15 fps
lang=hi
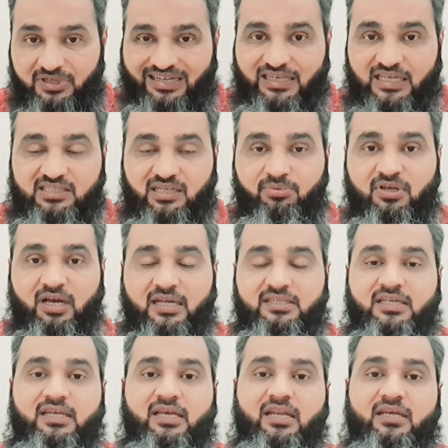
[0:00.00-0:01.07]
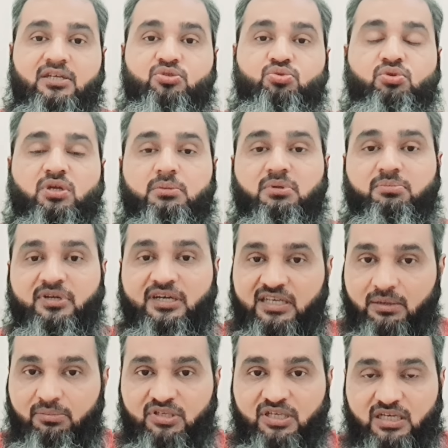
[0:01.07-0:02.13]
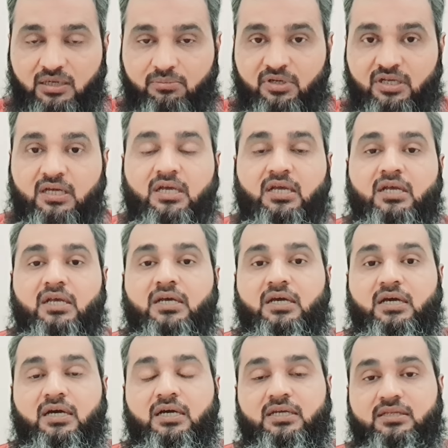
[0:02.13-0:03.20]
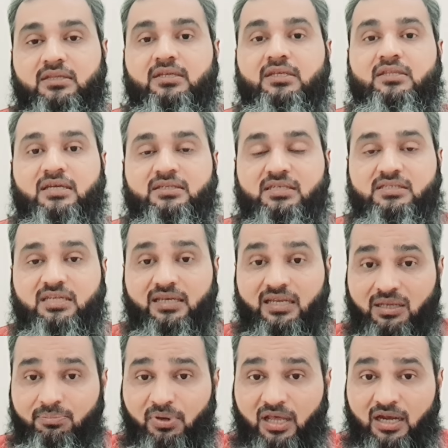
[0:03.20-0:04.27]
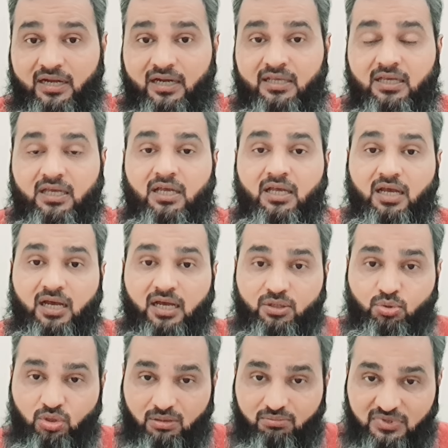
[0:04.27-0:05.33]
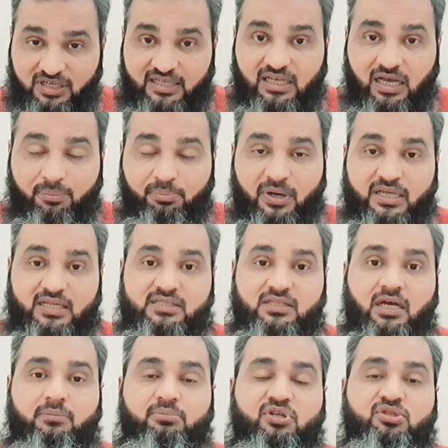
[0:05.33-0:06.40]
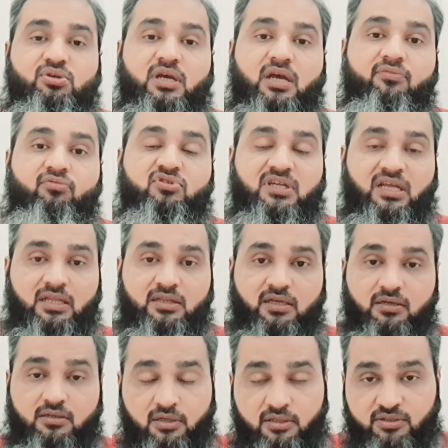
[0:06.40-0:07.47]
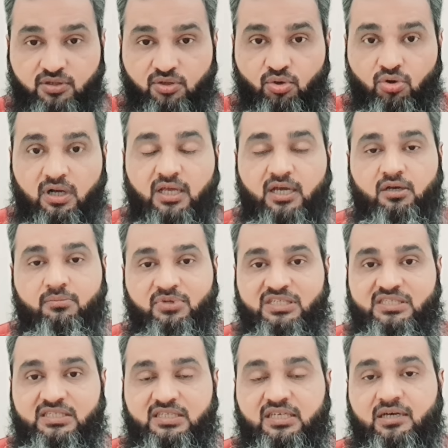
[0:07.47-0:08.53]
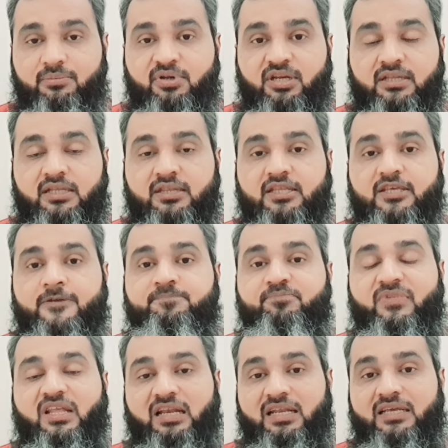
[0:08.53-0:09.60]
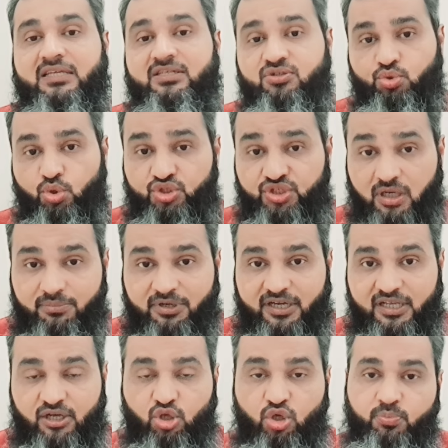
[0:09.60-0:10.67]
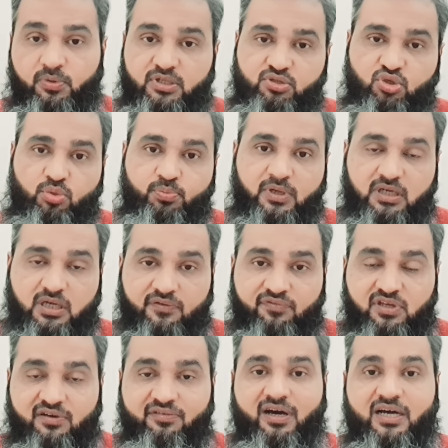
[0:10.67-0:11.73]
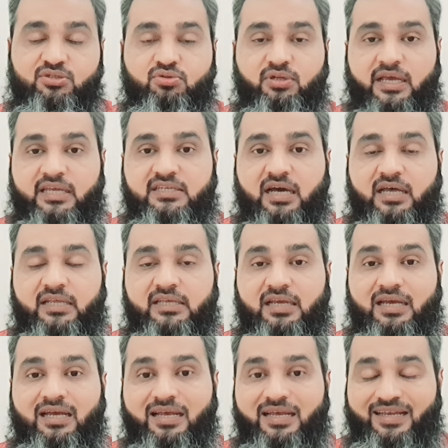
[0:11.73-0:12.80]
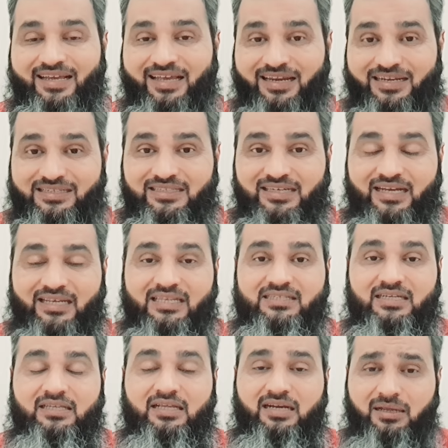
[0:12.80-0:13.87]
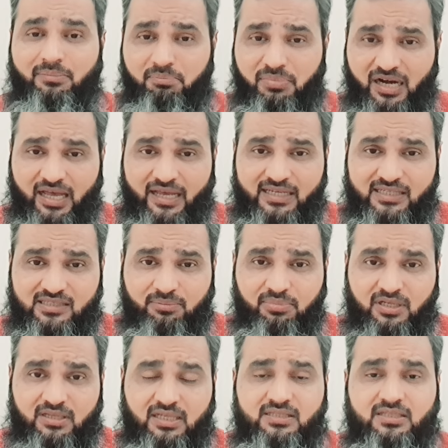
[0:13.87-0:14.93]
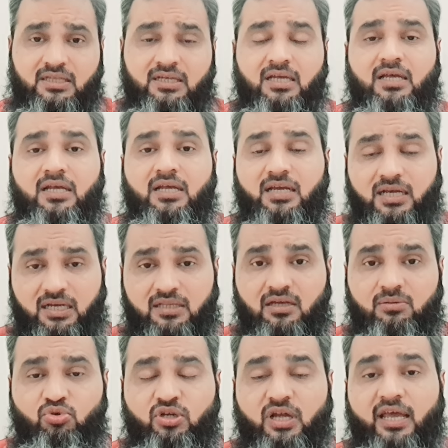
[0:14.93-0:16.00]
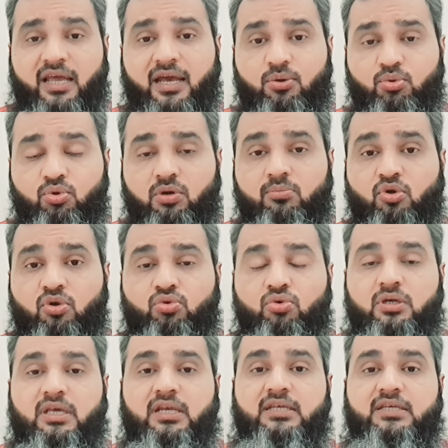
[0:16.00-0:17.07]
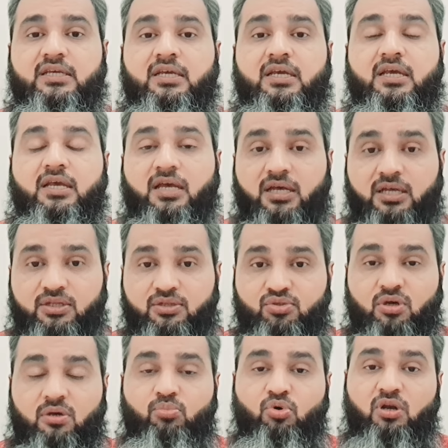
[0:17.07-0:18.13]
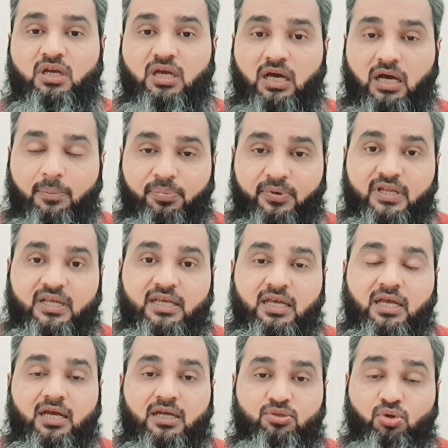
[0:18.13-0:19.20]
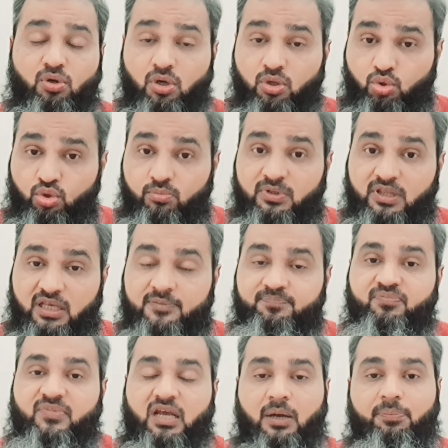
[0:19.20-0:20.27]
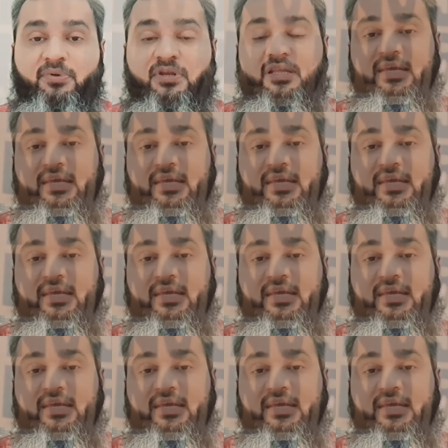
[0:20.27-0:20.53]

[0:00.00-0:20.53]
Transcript: मीडिया से भी आ जाएंगी लेकिन चूँकि अभी मीडिया में ये खबर इतनी तेज़ी से नहीं फैल रही क्योंकि मीडिया पाकिस्तान में जो है वो ज़्यादातर कंट्रोल्ड है और मर्ज़ी की खबरें देते हैं लेकिन सोशल मीडिया के ऊपर इसके ऊपर काफ़ी आवाज़ उठाई जा रही है कि रशिया के सदर ने बड़ा ही ज़बरदस्त कदम उठाया उन मुल्कों के लिए जो मुल्क अपने जो हुकूमतें अपनी